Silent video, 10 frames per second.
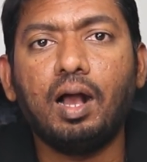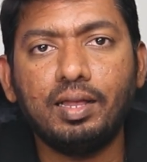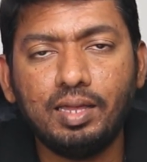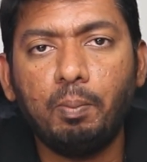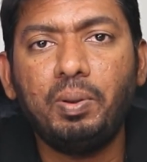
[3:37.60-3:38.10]

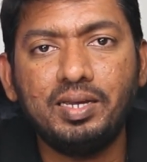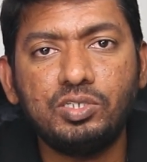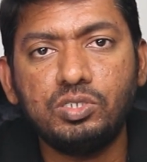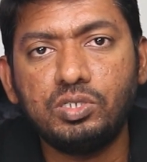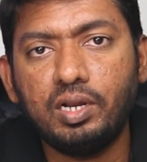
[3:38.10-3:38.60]
அந்த
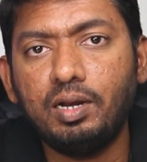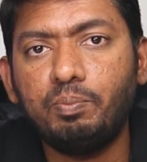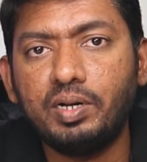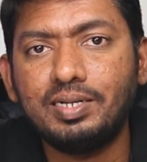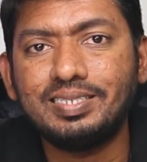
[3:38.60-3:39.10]
அப்ளிகேஷன் ஜெனரேட்
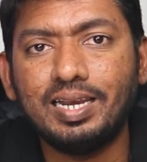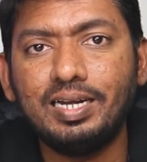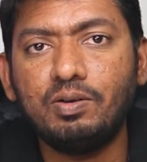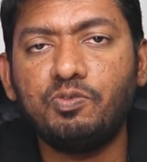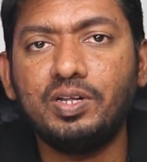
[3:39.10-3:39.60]
பண்ணுற
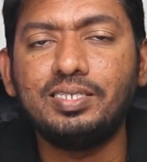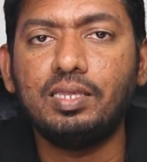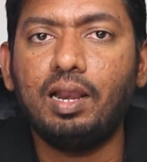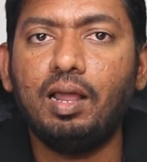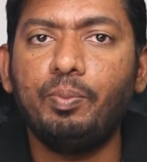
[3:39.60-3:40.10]
ஸ்கெலிட்டன் ஃபைல்ஸ்
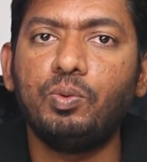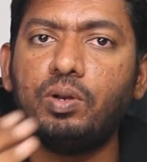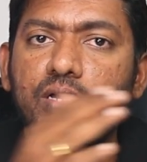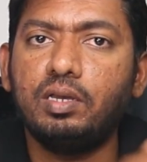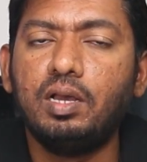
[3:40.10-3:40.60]
இது எல்லாமே
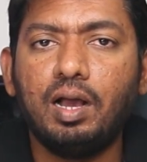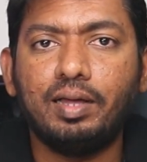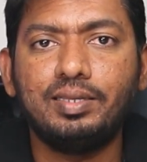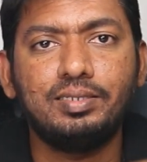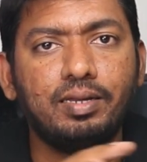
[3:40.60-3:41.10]
உங்களுக்கு
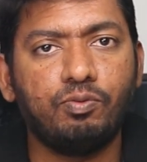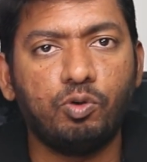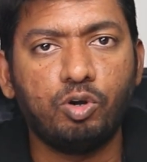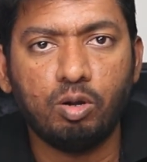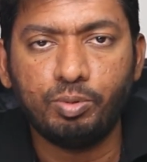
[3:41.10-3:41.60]
அதர்ஸுங்கிற
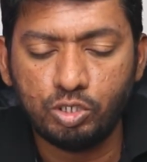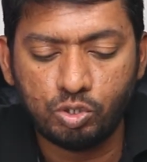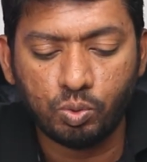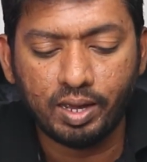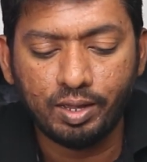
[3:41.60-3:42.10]
ஃபோல்டரில் போய்
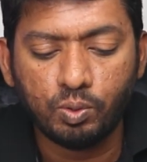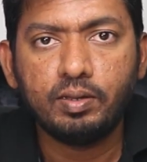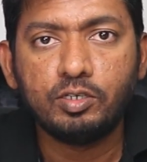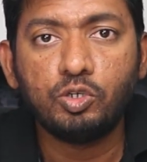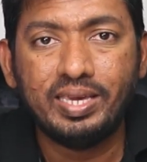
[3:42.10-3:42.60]
ஸ்டோர் ஆயிரும்
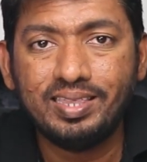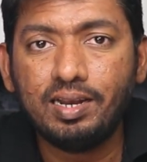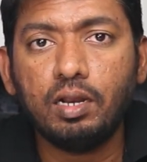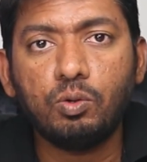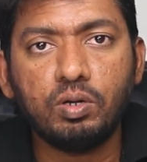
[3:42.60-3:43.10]
ஸோ
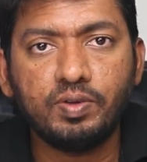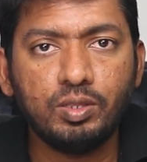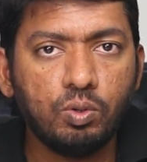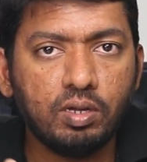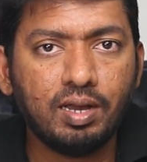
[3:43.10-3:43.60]
இதனால கூட வந்து
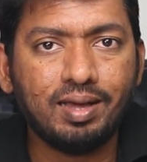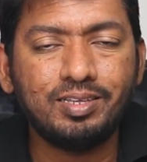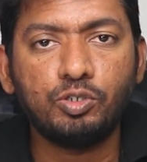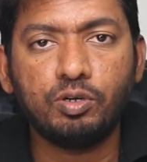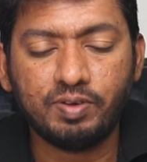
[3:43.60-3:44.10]
உங்களுக்கு
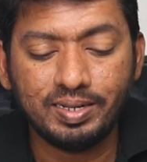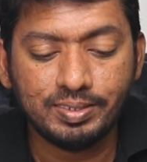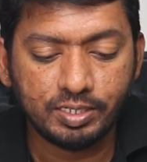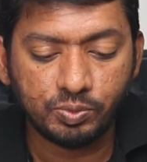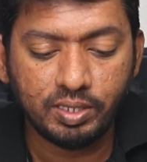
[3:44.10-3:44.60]
அதர்ஸோட ஃபைல்
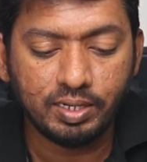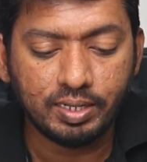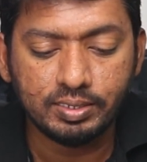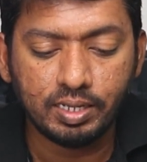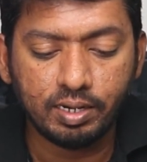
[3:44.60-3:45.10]
சைஸ் வந்து
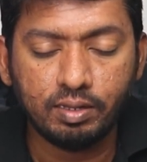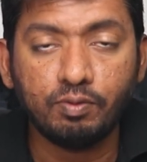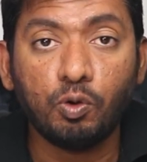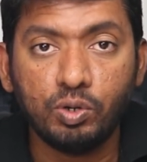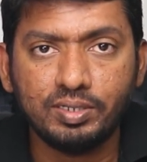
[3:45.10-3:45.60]
இன்க்ரீஸ் ஆகிறதுக்கு
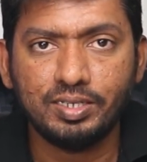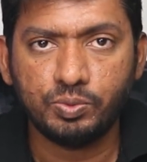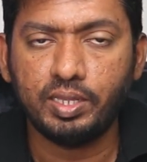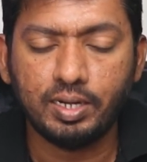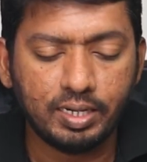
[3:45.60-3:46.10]
ஃபோட்டோ சைஸ்
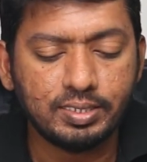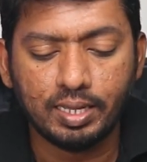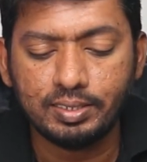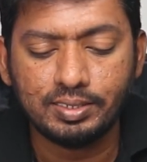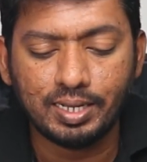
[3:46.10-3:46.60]
வந்து இன்க்ரீஸ்
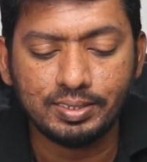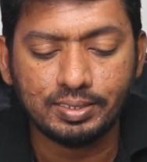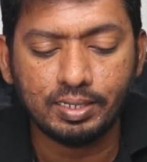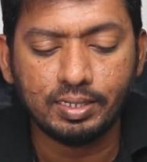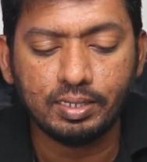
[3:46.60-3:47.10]
ஆகிறதுக்கு சான்சஸ்
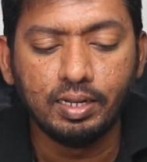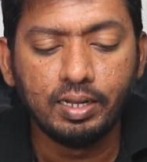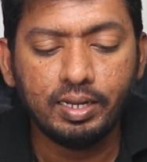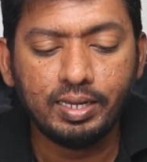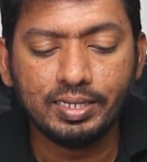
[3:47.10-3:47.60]
இருக்குது
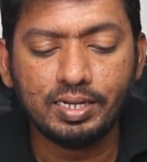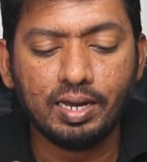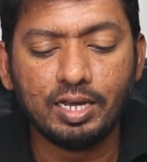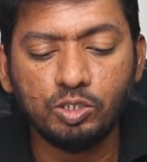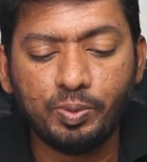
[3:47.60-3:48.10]
இன்கேஸ் நான்
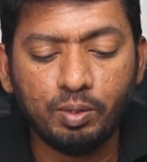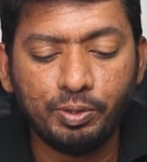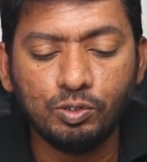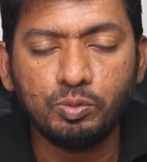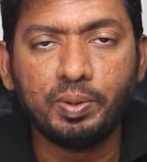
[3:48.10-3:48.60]
கராஜ் பேண்ட் இப்போ
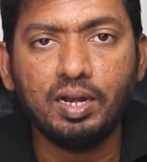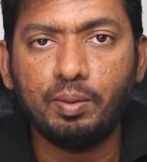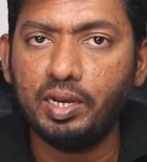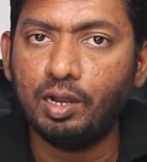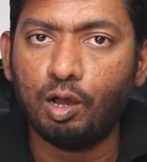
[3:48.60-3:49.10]
யூஸ் பண்ணல
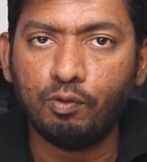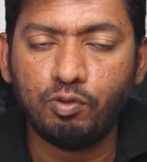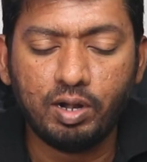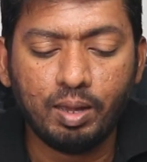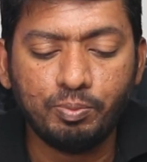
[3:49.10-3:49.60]
அப்படின்னா
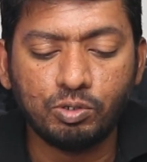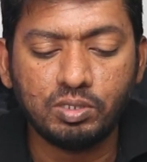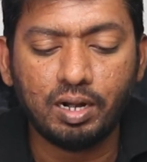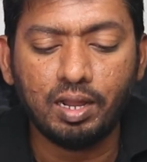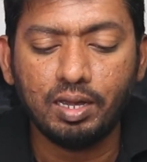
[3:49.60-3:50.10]
ஆஃப்லோட் ஆப்
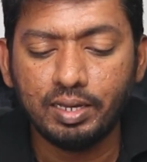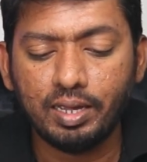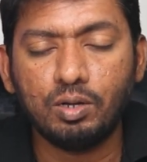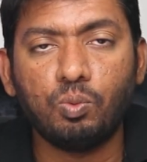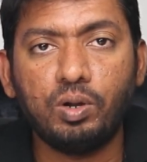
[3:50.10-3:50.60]
கொடுத்துடலாம்
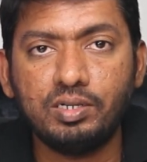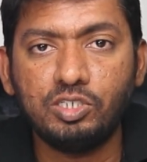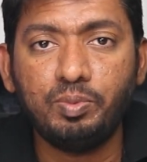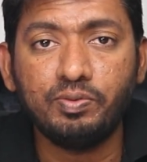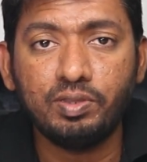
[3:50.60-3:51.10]
எனக்கு ஒன்றரை
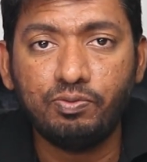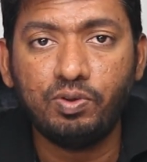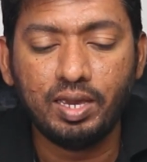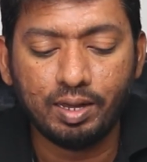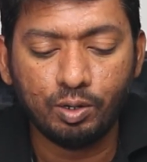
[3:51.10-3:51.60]
ஜிபி வந்து
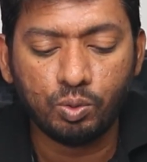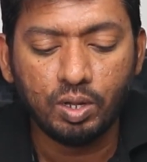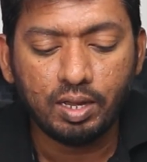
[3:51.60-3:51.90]
ஃப்ரீ ஆகும்